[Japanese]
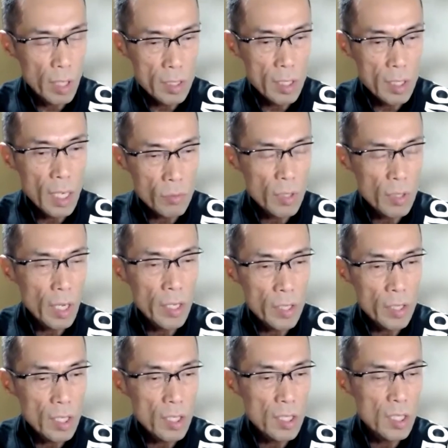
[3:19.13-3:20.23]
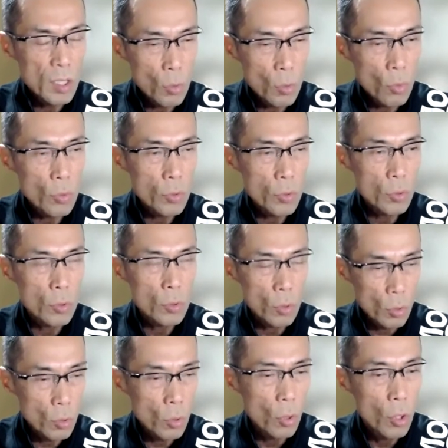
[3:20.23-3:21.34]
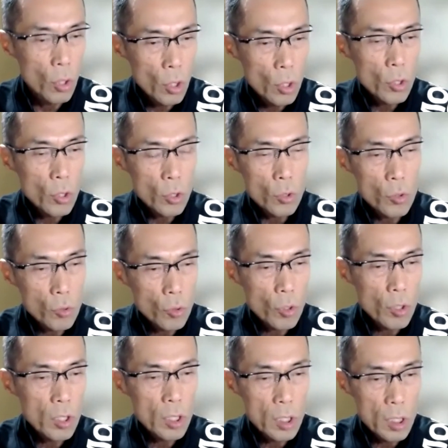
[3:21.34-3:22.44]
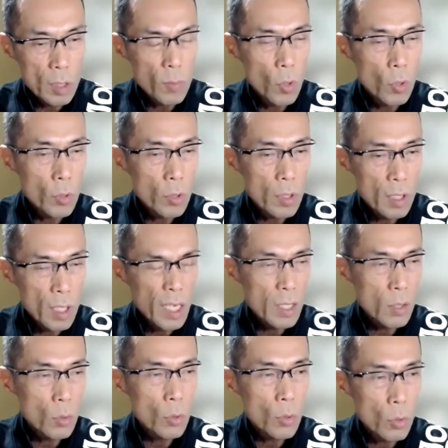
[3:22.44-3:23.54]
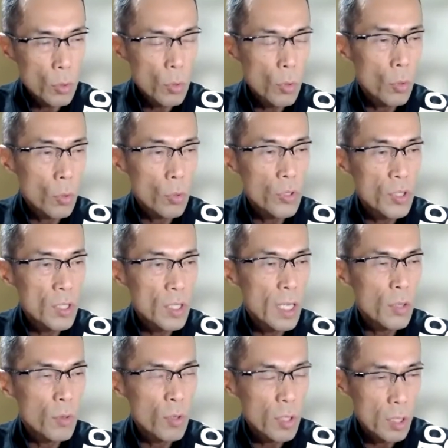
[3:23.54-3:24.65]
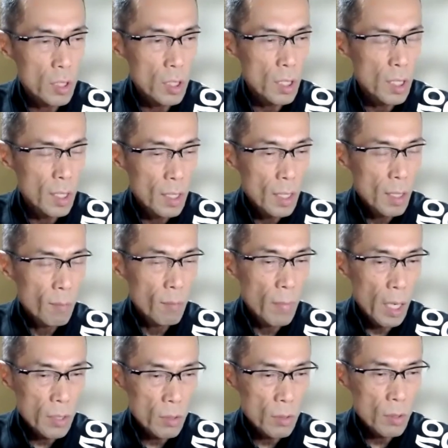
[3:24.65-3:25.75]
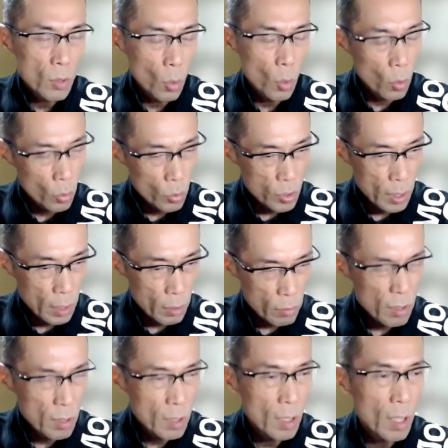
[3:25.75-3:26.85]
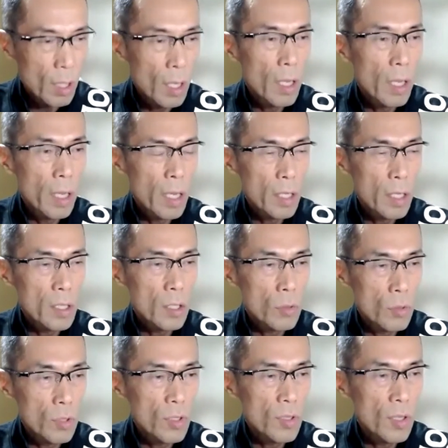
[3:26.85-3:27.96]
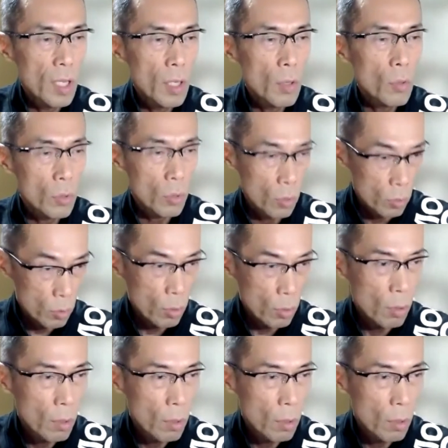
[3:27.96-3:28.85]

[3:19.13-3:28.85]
じゃあ具体的にどうするのという時に、問題行動を起こした時に、まずどうしたのって、え聞く姿勢を取ると。